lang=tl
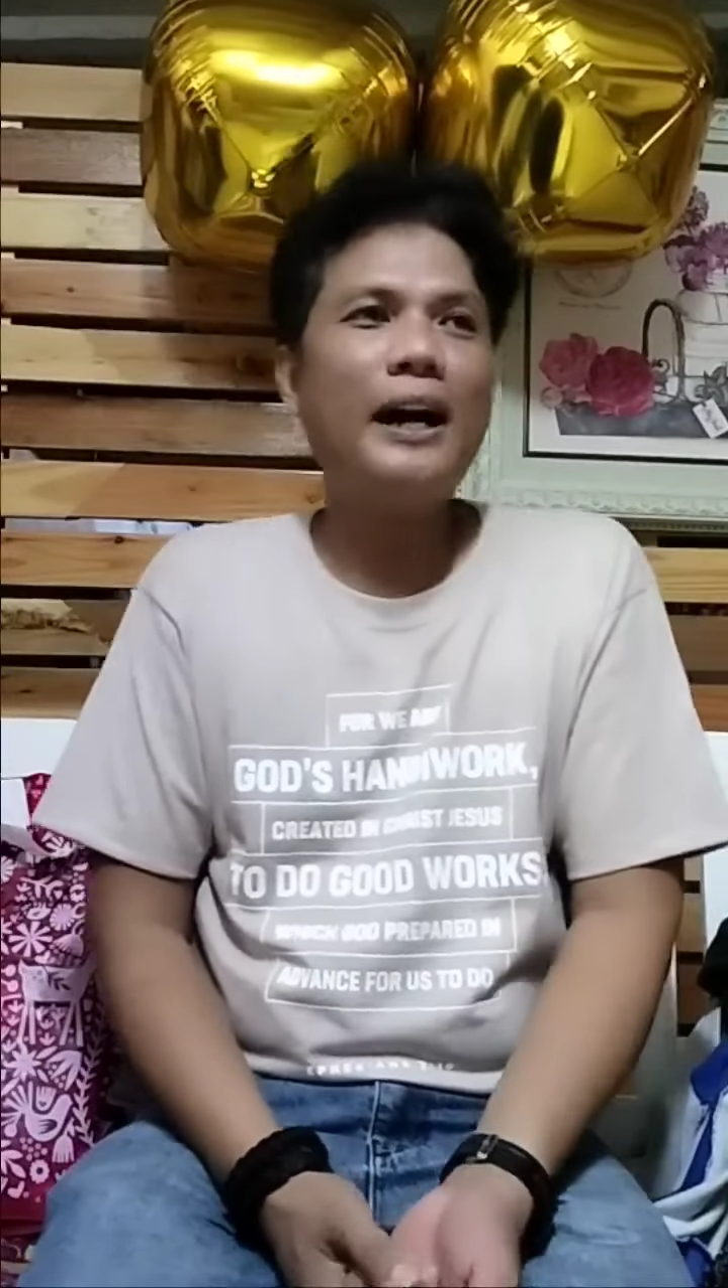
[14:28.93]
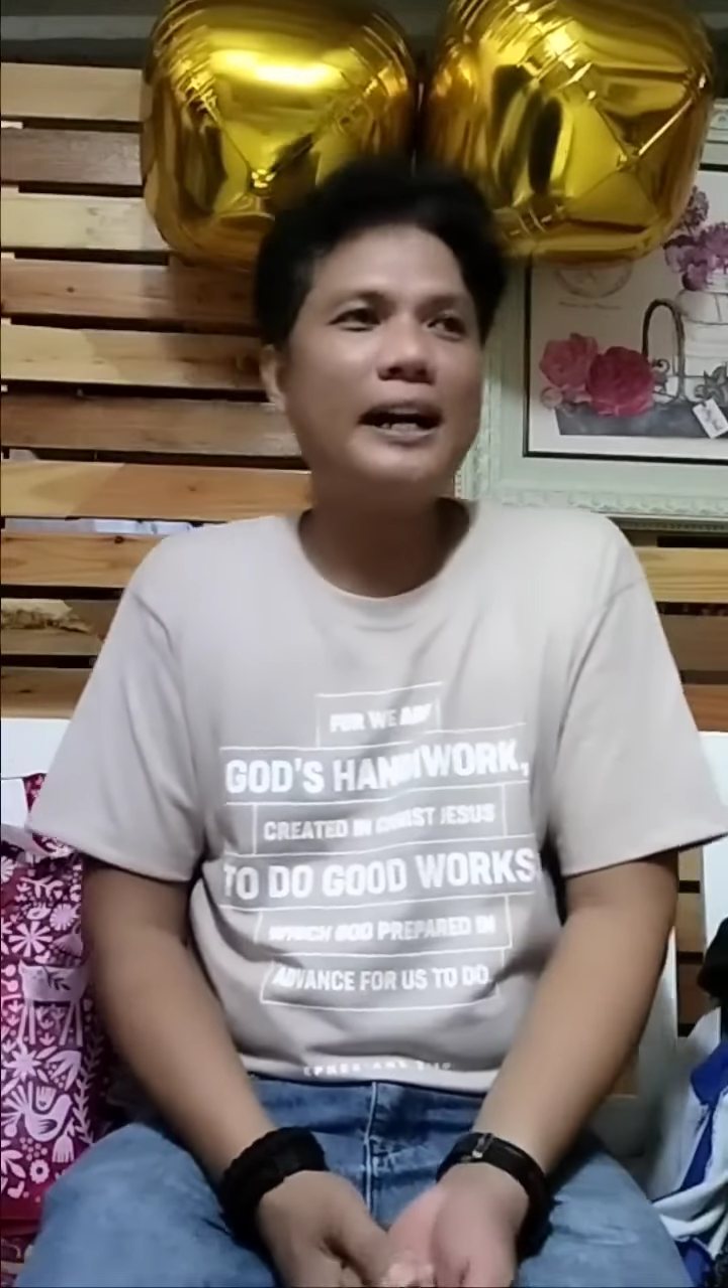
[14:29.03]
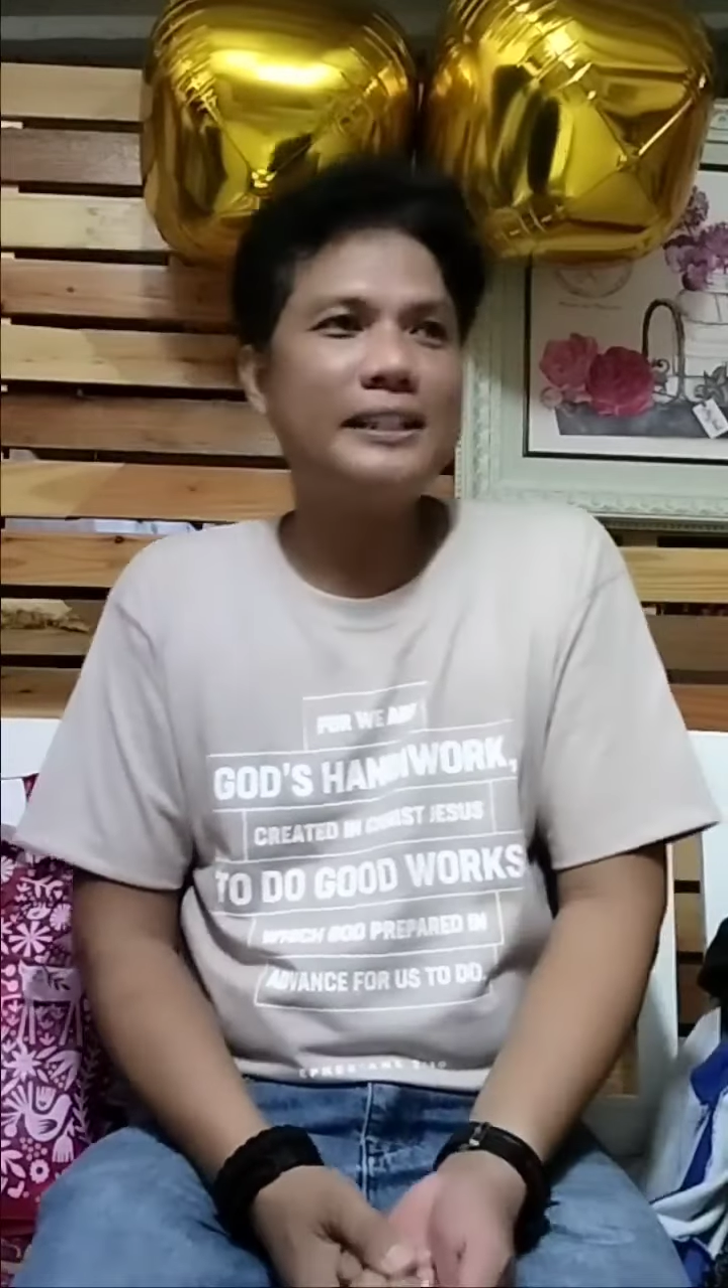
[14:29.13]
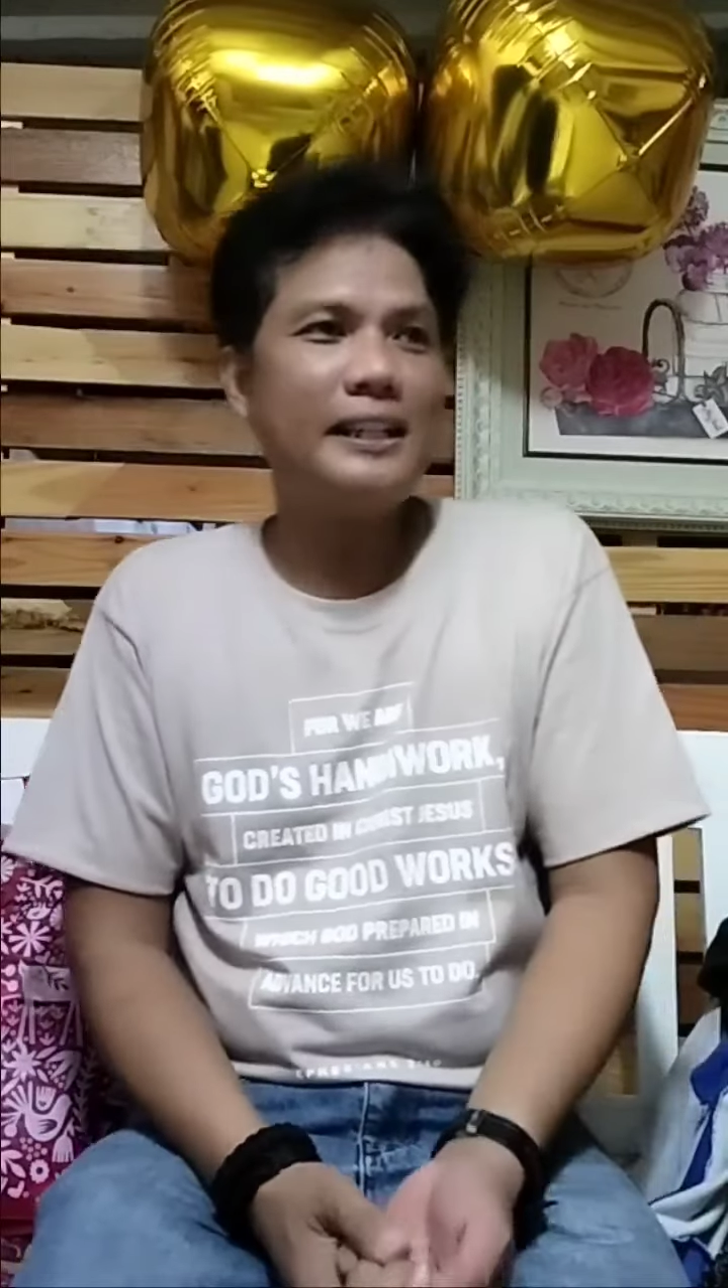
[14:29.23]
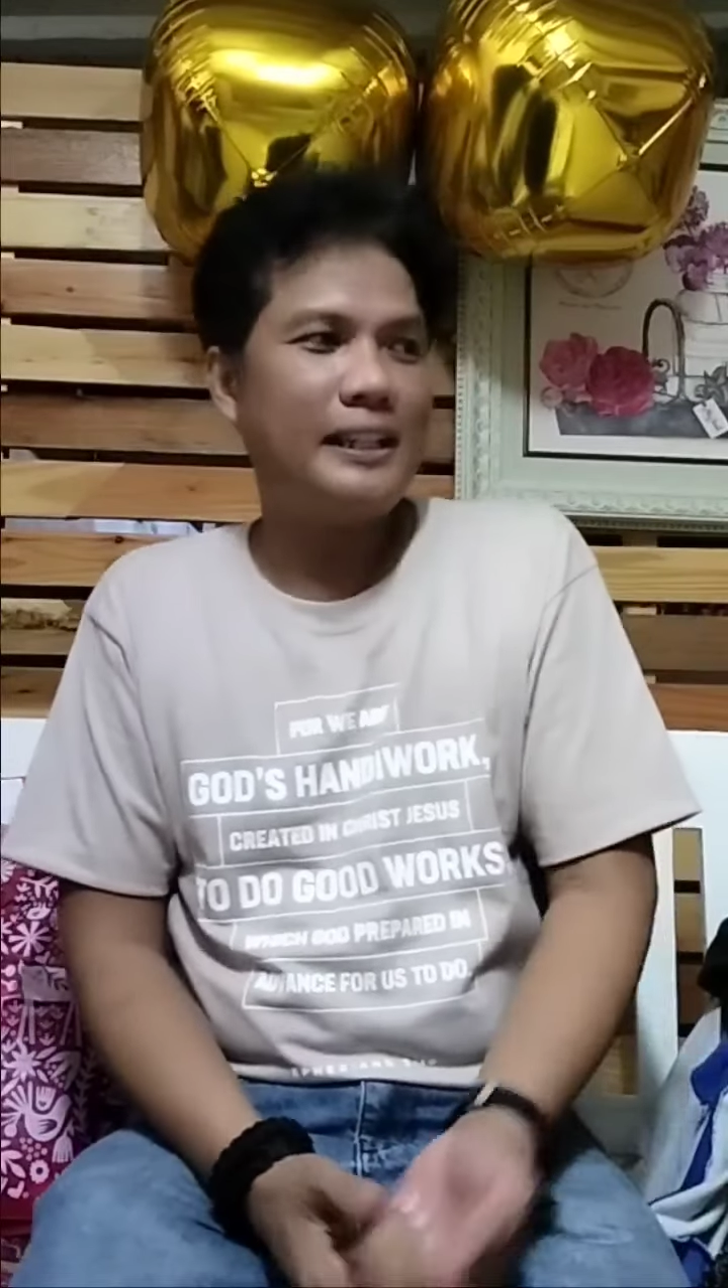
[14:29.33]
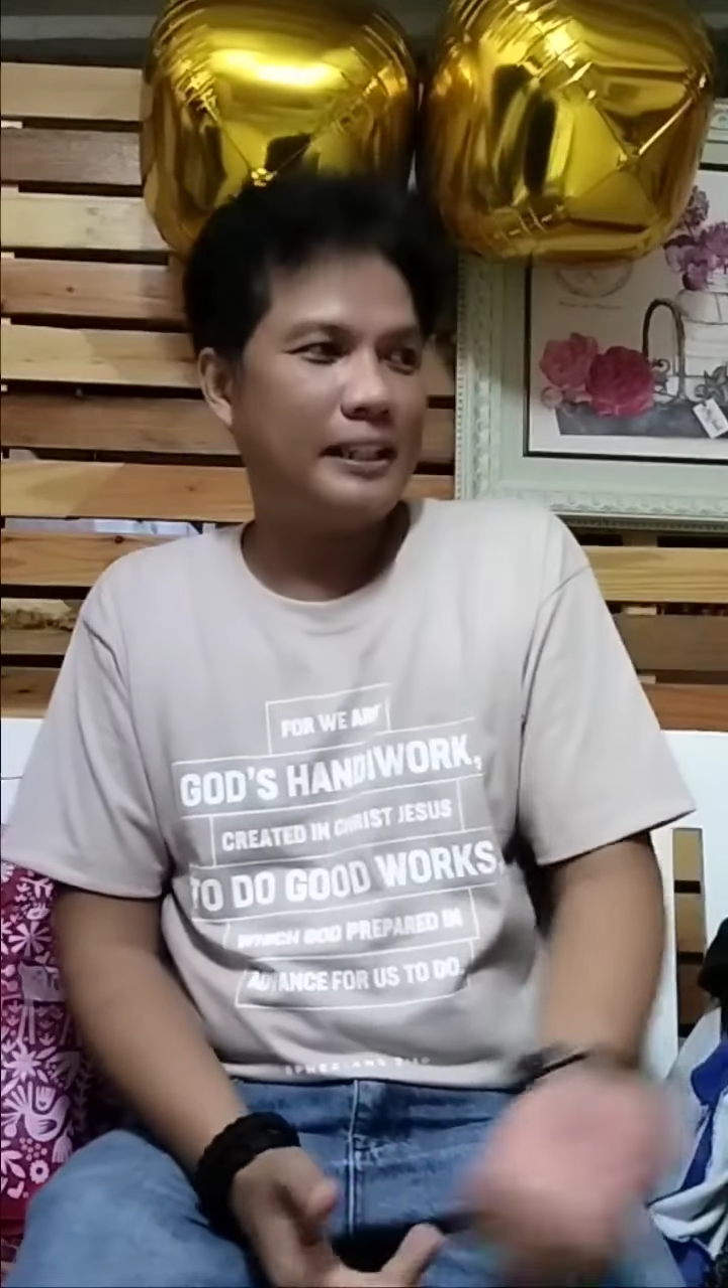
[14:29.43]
kasi